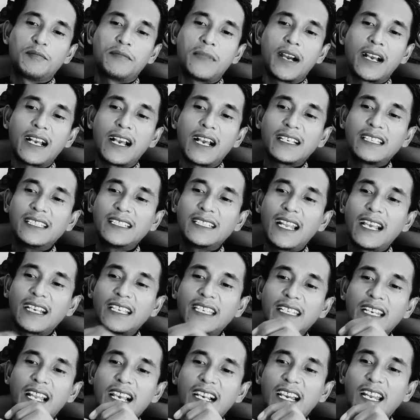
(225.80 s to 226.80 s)
Maka
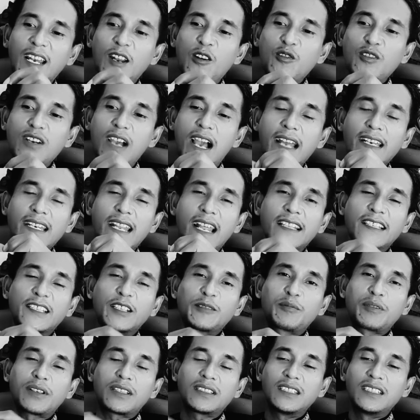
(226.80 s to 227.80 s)
kira-kira kalau keadaan
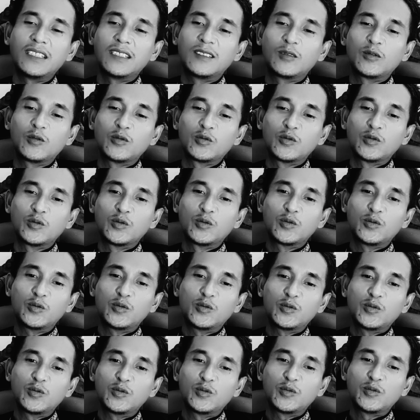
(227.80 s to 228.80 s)
seperti itu,
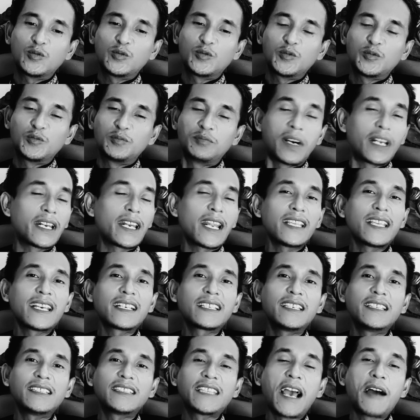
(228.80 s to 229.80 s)
mana
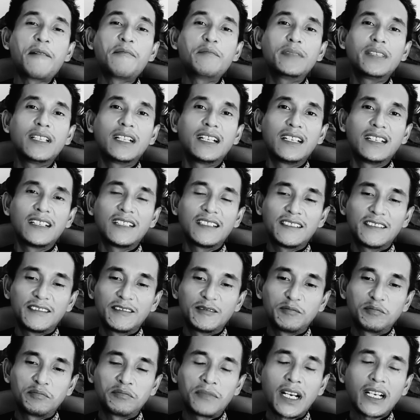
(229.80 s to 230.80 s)
yang kita ambil?
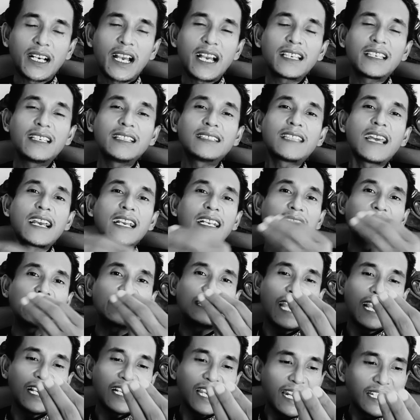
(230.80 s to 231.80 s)
maka kita
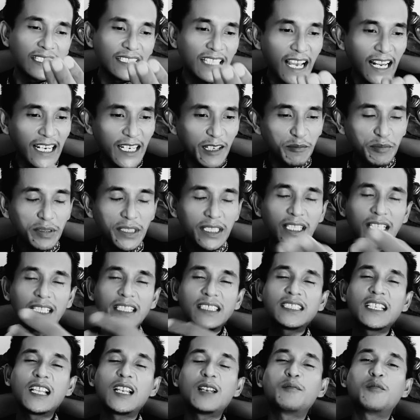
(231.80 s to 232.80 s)
kerjakan yang lebih
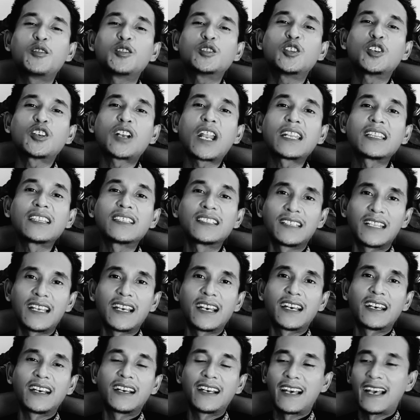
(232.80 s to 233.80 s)
kecil
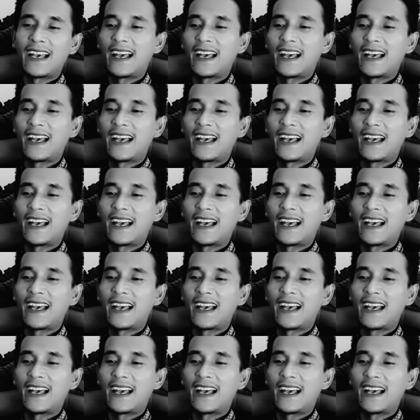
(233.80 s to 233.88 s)
mudaratnya.